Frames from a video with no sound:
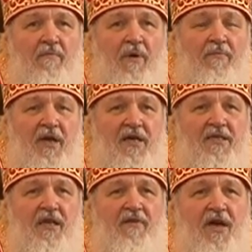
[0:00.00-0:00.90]
по
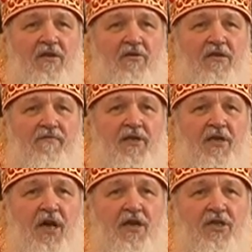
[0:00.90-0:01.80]
благословению
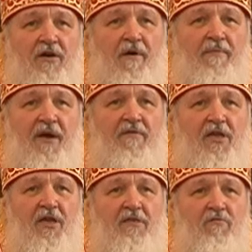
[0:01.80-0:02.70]
Святейшего
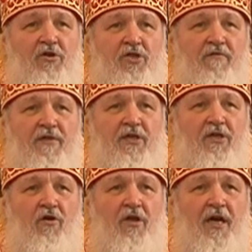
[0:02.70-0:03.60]
правительствующего
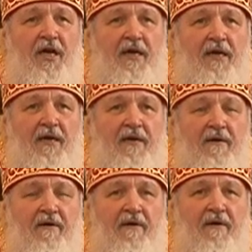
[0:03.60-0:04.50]
Синода,
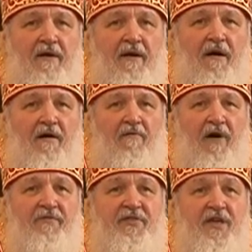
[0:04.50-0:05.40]

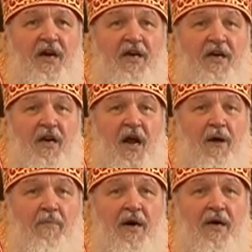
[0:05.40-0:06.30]
во всех
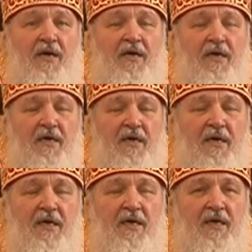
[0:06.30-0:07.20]
храмах
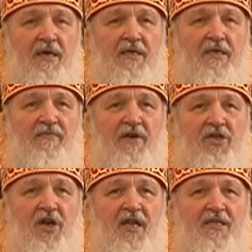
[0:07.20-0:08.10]

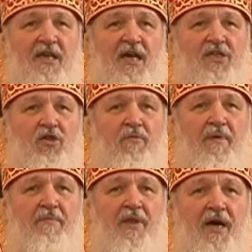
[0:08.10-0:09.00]
совершался
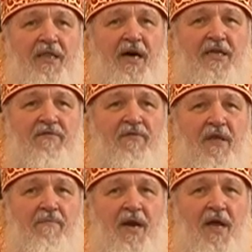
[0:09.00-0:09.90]
особый
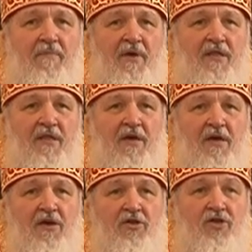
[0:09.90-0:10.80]
благодарственный молебен –
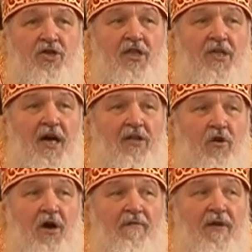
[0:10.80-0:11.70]
чин
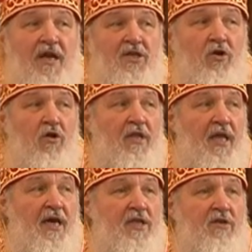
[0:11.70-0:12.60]
которого дошел
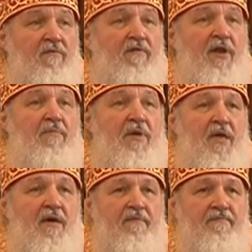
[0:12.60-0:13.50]
до нашего времени.